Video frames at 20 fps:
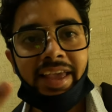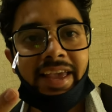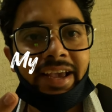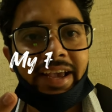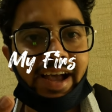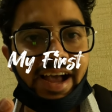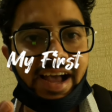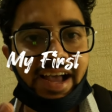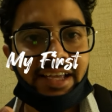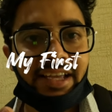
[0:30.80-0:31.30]

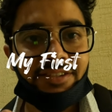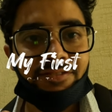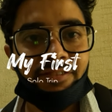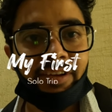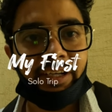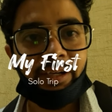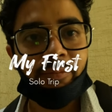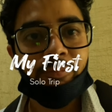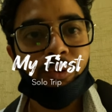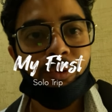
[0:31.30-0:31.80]
हे गाइस
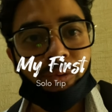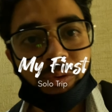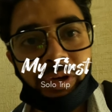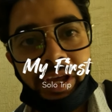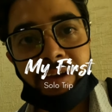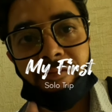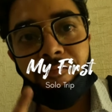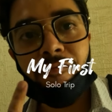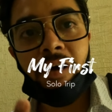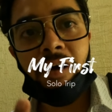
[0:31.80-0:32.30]
वेलकम टू
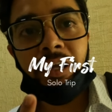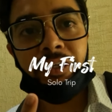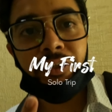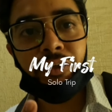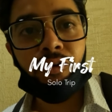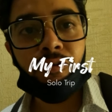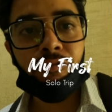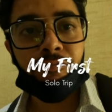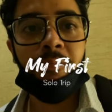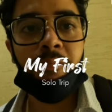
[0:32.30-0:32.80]
डे
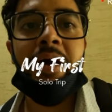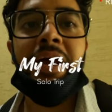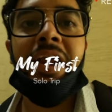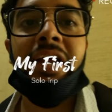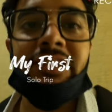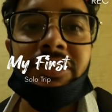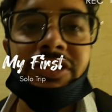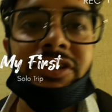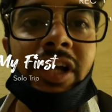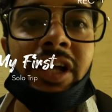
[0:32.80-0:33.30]
वन ऑफ
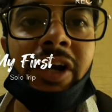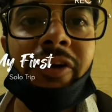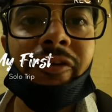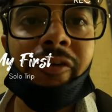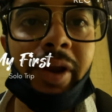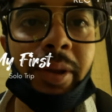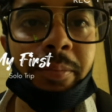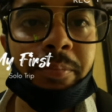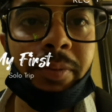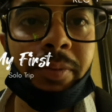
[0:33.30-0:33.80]
माई
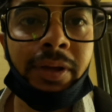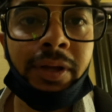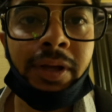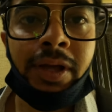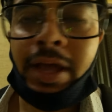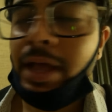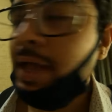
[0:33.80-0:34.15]
राजस्थान ट्रिप